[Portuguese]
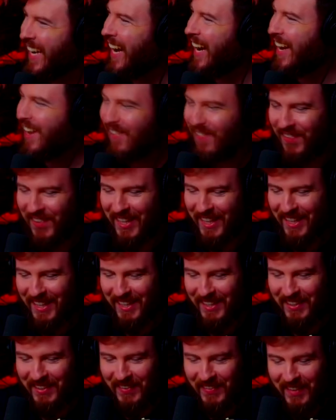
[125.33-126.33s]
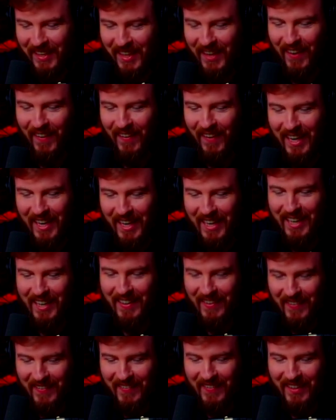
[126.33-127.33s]
aí foi, entendeu? Olha que
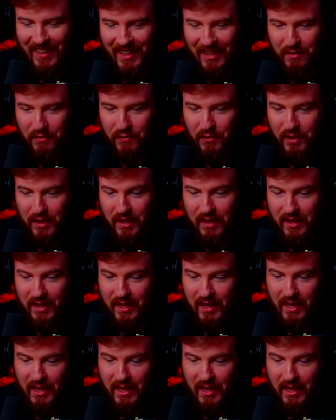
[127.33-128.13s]
loucura que foi.